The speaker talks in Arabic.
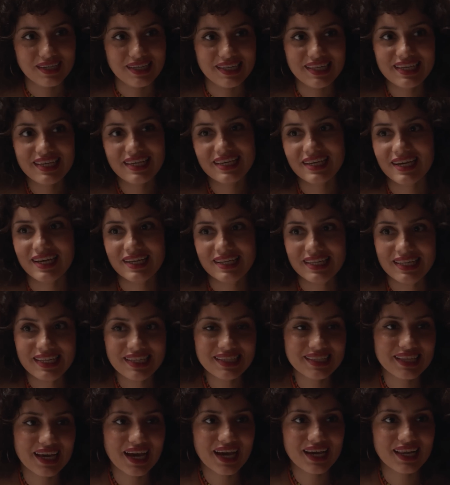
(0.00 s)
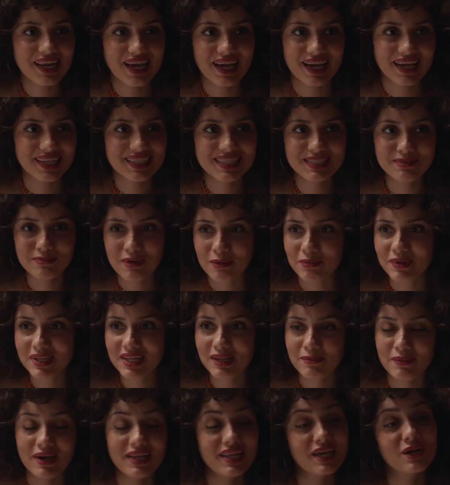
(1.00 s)
ليه يعني ليه ندخل الحاجات دي ما
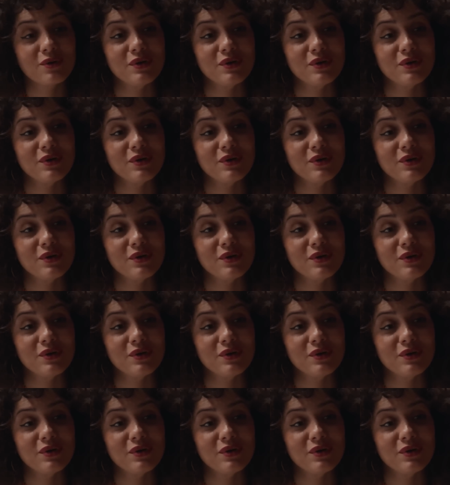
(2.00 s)
بيننا ما احنا